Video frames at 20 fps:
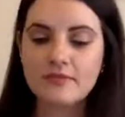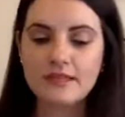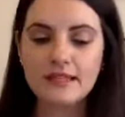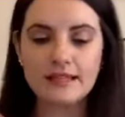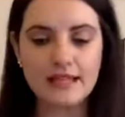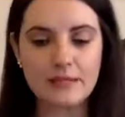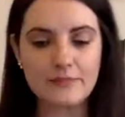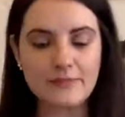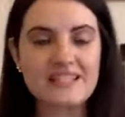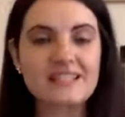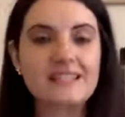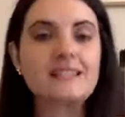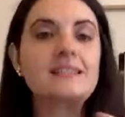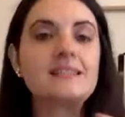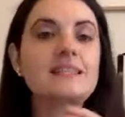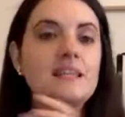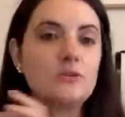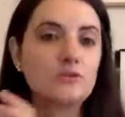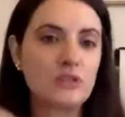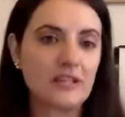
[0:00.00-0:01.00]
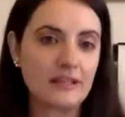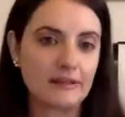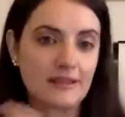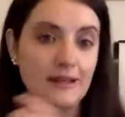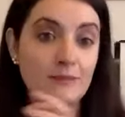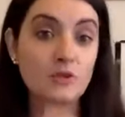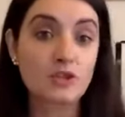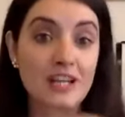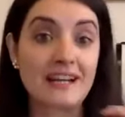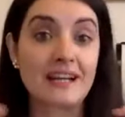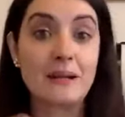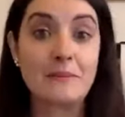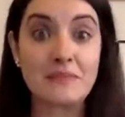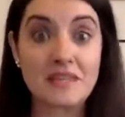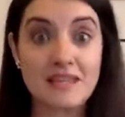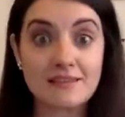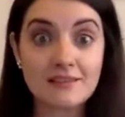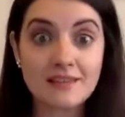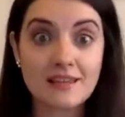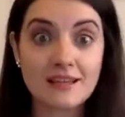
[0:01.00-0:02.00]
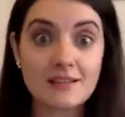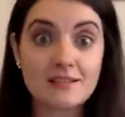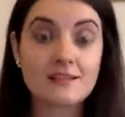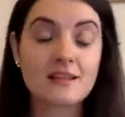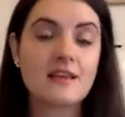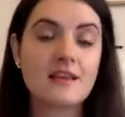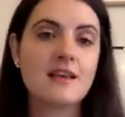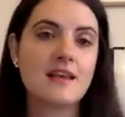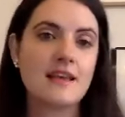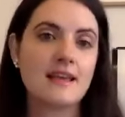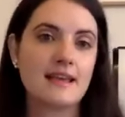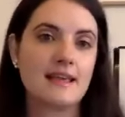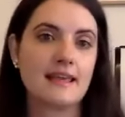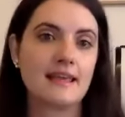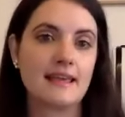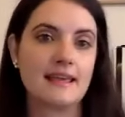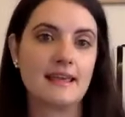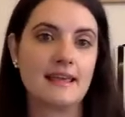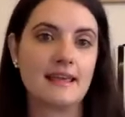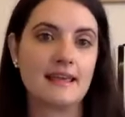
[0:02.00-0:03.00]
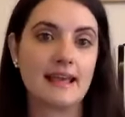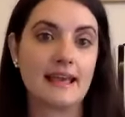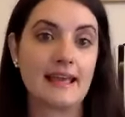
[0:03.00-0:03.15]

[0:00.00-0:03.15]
¿Qué pasa si utilizamos herramientas que,